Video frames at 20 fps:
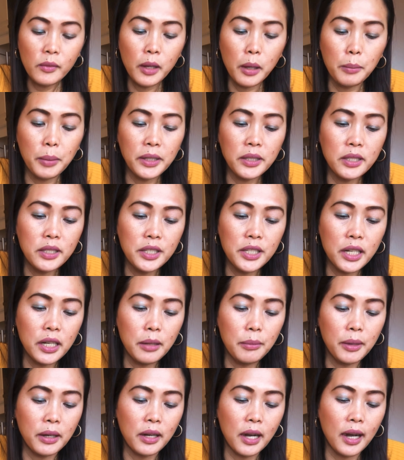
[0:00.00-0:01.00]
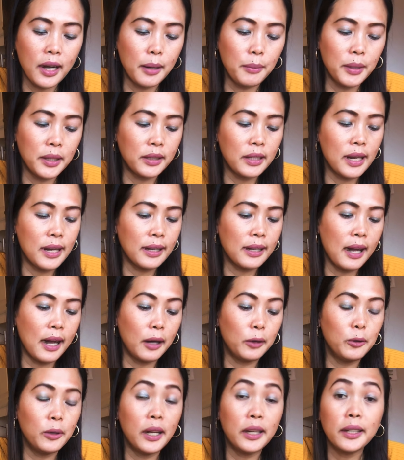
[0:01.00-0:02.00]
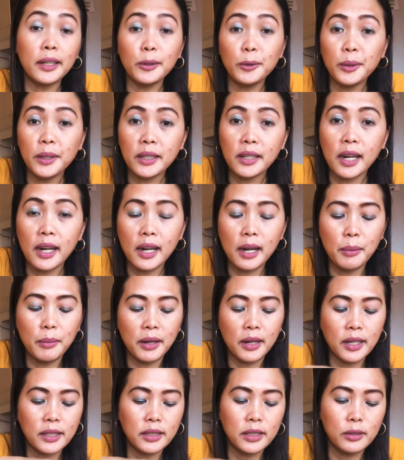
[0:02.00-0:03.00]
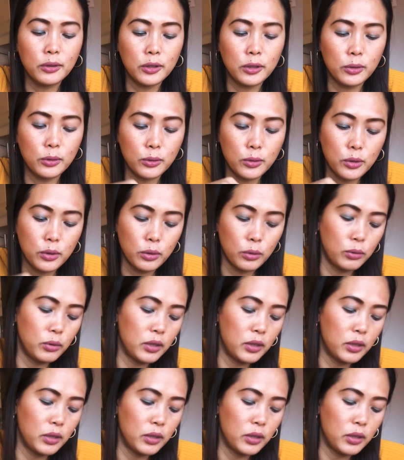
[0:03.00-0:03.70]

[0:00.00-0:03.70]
Kasi hindi na magkakamay talaga ako. Lagi ako nagkakamay kasi gustong gusto ko